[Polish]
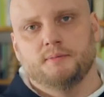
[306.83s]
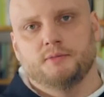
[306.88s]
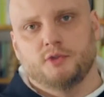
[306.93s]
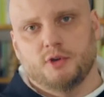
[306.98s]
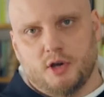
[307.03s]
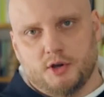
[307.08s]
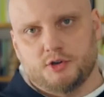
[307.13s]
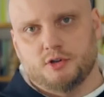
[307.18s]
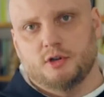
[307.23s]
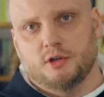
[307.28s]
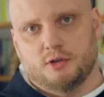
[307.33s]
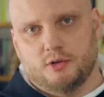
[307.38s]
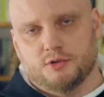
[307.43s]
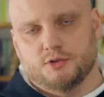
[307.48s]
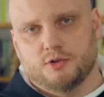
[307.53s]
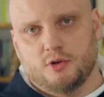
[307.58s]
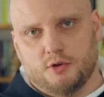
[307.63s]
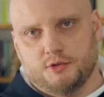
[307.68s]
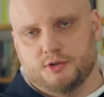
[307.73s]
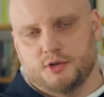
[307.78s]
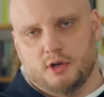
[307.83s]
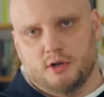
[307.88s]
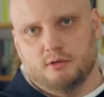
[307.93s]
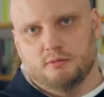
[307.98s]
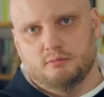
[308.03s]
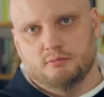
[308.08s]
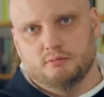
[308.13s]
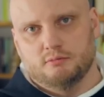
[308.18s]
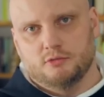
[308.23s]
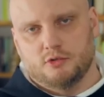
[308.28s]
to ja się na to zgodzę
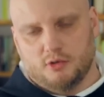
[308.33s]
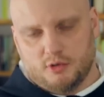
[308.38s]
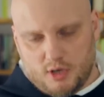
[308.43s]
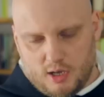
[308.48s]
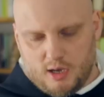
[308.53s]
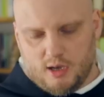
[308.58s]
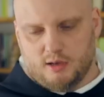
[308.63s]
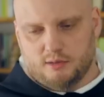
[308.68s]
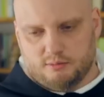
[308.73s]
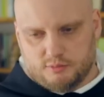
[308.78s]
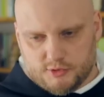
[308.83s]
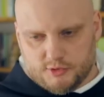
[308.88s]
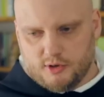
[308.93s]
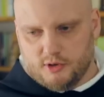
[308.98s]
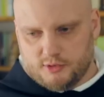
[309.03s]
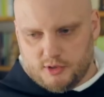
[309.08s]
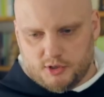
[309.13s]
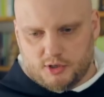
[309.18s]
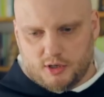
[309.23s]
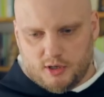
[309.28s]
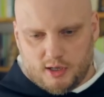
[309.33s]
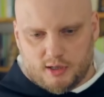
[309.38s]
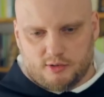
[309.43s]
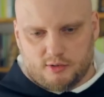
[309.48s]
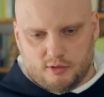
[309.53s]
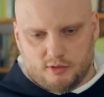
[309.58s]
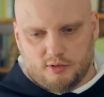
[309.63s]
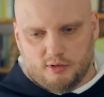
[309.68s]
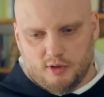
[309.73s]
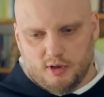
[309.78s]
to ja zgodzę się na
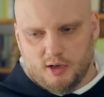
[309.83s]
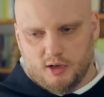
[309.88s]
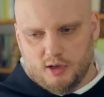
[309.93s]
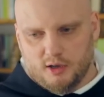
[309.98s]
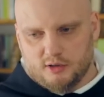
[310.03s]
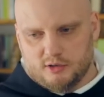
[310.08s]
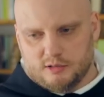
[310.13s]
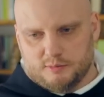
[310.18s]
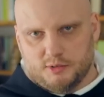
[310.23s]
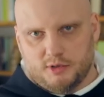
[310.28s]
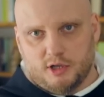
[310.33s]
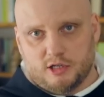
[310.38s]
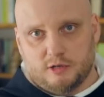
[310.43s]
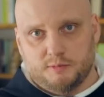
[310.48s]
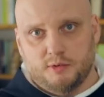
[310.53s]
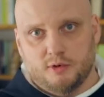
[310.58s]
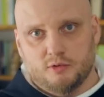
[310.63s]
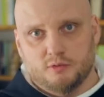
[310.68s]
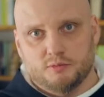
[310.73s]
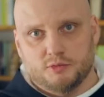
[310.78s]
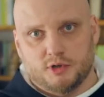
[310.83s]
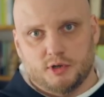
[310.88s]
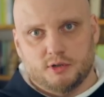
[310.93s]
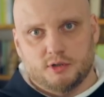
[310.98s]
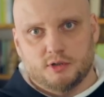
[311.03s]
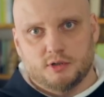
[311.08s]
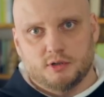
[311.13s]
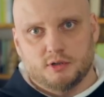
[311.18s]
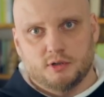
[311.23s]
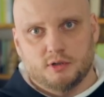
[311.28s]
to, żeby dla Ciebie
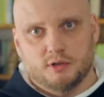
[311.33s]
umrzeć.